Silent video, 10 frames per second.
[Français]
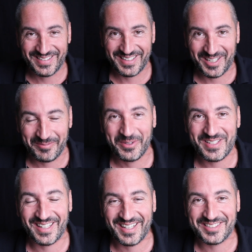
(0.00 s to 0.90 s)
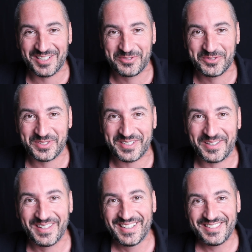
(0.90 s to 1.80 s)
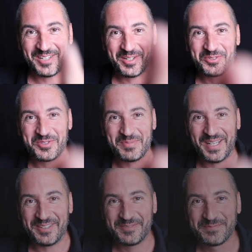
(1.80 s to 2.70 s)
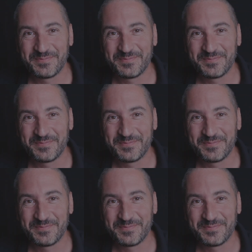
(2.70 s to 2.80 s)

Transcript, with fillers: intégralement. C'est grâce à vous tout ça. Salut à tous, bye.